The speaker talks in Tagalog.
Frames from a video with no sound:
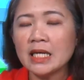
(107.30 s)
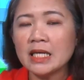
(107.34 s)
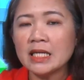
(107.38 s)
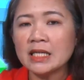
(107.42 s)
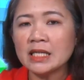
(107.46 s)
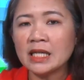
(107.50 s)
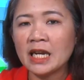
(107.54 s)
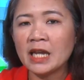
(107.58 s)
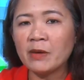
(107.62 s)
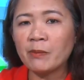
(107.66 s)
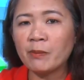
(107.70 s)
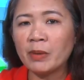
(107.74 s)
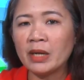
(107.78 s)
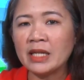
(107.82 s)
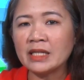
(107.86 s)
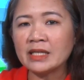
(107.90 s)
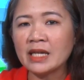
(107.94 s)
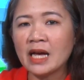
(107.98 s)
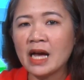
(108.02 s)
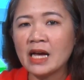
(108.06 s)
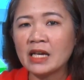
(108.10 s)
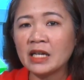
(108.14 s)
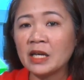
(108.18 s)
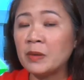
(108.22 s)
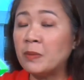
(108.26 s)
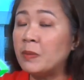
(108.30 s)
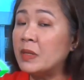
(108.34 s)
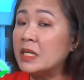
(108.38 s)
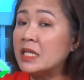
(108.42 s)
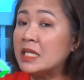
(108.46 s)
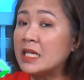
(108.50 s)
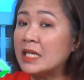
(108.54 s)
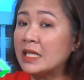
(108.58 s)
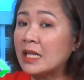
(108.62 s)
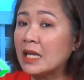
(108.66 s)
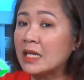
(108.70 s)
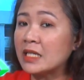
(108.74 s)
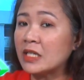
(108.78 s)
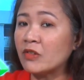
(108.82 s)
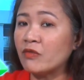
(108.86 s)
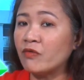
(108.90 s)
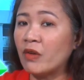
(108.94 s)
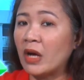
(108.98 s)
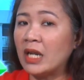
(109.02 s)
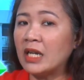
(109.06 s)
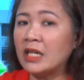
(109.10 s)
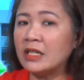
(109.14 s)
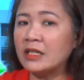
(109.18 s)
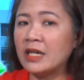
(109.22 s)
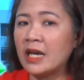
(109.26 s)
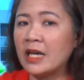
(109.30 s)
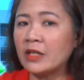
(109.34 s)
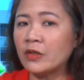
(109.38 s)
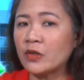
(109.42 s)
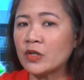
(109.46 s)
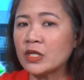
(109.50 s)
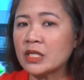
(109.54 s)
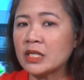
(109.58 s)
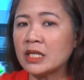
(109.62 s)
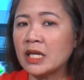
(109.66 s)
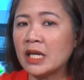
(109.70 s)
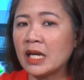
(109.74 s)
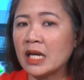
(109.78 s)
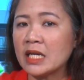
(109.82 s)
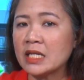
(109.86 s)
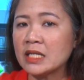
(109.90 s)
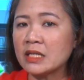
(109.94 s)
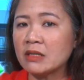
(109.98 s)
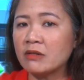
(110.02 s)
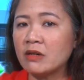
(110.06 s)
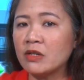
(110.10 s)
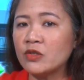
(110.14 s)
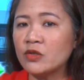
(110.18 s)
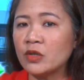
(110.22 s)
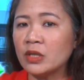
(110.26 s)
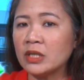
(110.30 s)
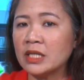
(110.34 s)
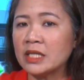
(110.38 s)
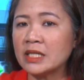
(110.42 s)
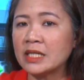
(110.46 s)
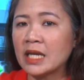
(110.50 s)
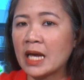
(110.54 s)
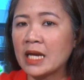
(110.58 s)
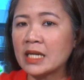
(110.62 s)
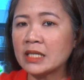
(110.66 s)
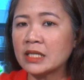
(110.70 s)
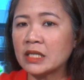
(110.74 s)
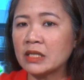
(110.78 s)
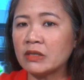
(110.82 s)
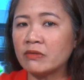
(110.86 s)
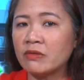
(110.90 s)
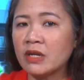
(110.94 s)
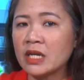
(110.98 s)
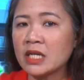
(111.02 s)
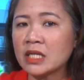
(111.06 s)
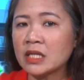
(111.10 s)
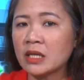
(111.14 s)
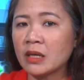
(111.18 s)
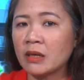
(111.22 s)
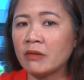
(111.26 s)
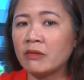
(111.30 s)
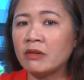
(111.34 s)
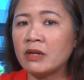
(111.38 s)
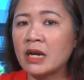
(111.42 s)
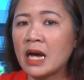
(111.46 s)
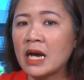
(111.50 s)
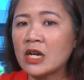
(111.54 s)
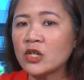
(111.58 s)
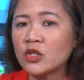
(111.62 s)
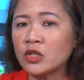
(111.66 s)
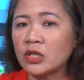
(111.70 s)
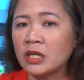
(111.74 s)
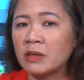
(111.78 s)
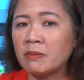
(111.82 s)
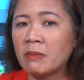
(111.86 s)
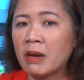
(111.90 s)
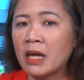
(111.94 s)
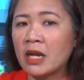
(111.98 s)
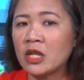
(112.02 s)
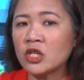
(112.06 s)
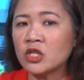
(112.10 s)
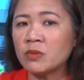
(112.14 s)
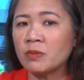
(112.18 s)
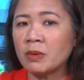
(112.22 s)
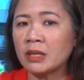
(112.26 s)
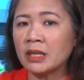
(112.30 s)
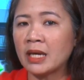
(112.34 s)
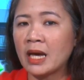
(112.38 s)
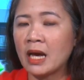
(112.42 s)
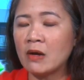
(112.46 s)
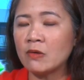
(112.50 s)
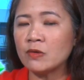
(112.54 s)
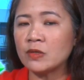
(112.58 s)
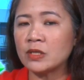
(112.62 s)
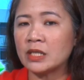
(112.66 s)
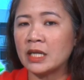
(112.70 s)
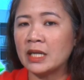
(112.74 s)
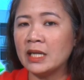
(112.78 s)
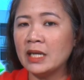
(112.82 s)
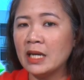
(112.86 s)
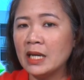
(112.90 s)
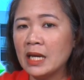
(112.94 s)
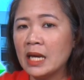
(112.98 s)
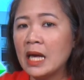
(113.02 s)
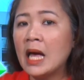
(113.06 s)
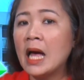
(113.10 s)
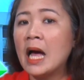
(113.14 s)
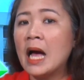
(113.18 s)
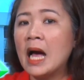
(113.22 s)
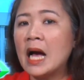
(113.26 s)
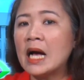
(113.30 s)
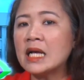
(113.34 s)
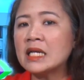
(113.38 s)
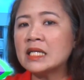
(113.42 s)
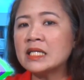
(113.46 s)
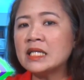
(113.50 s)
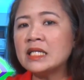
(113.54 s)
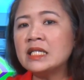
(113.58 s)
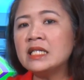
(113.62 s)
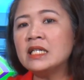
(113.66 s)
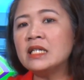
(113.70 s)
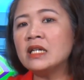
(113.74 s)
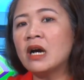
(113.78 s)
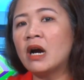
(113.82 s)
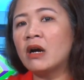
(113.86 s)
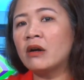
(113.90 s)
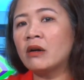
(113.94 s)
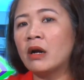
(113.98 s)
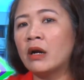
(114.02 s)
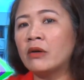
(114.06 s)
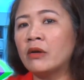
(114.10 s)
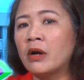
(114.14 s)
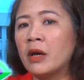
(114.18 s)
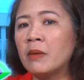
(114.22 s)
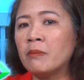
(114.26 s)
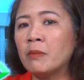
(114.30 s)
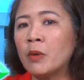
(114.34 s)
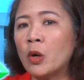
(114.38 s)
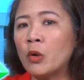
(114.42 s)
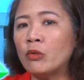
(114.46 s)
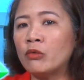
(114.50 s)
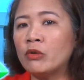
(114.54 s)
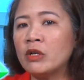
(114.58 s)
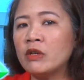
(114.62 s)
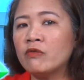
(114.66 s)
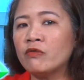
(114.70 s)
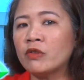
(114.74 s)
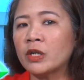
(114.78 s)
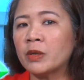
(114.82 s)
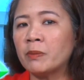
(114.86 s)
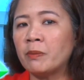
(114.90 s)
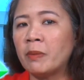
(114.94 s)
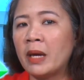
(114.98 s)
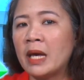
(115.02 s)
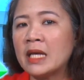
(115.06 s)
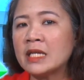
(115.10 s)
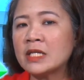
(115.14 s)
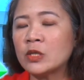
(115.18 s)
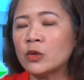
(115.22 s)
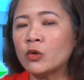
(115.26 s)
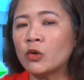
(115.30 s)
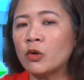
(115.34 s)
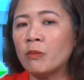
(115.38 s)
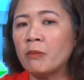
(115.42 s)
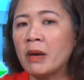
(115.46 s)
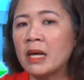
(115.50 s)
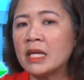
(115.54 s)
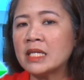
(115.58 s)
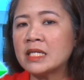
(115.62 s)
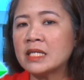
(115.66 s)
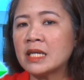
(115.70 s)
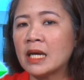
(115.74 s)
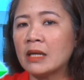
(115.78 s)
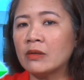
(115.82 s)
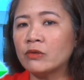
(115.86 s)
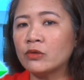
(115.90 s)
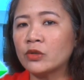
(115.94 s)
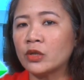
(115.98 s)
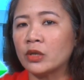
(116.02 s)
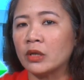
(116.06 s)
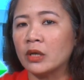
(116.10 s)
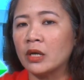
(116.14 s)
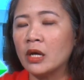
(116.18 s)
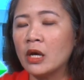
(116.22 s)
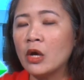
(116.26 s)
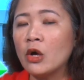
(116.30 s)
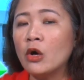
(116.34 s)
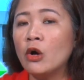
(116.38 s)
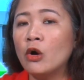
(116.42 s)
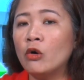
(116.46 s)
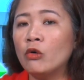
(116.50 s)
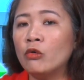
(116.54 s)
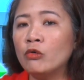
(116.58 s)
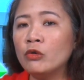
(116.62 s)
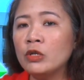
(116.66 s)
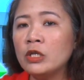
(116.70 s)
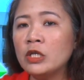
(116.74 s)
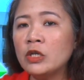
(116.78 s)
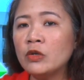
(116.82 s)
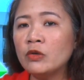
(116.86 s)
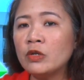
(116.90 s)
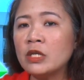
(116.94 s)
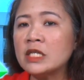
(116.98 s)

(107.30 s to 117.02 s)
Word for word: Sa laing balita, gibisita sa validators gikan sa Regional Disaster Risk Reduction and Management Council ang CDRRMO River Base ug Command Center Hunyo